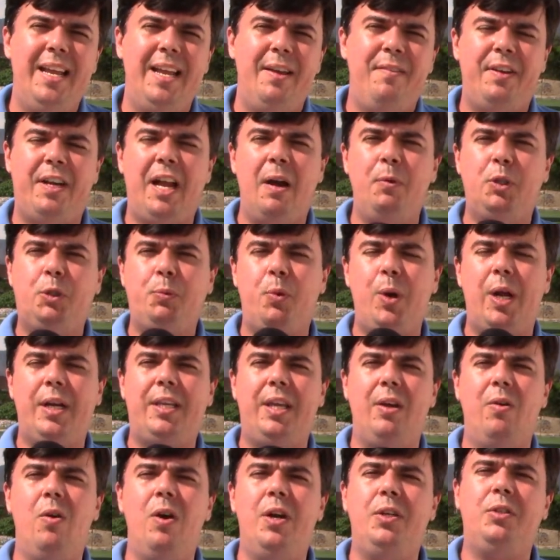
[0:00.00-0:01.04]
Ficamos por
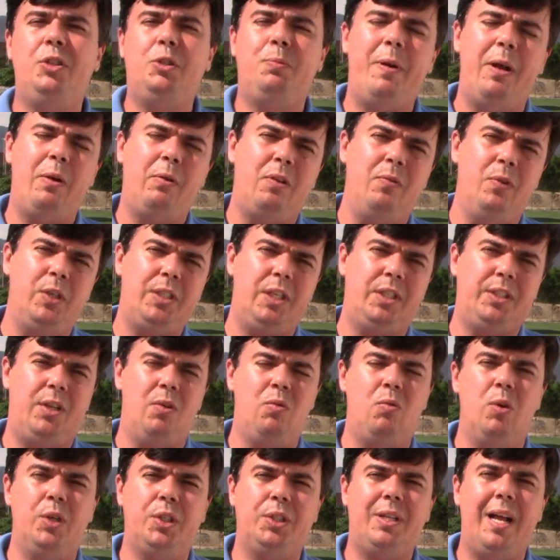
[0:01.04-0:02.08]
aqui hoje, espero que vocês
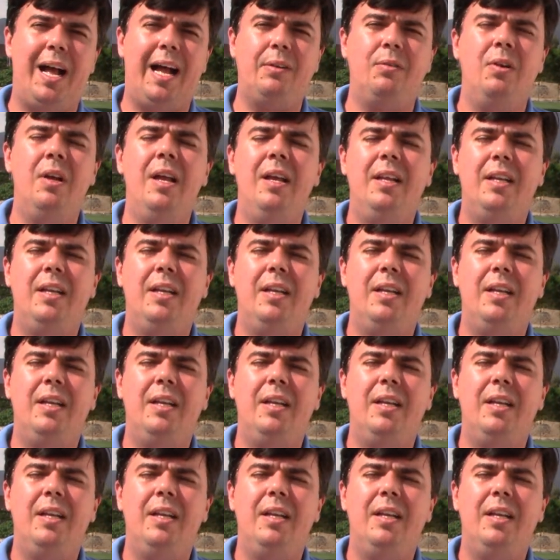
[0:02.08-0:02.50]
tenham gostado.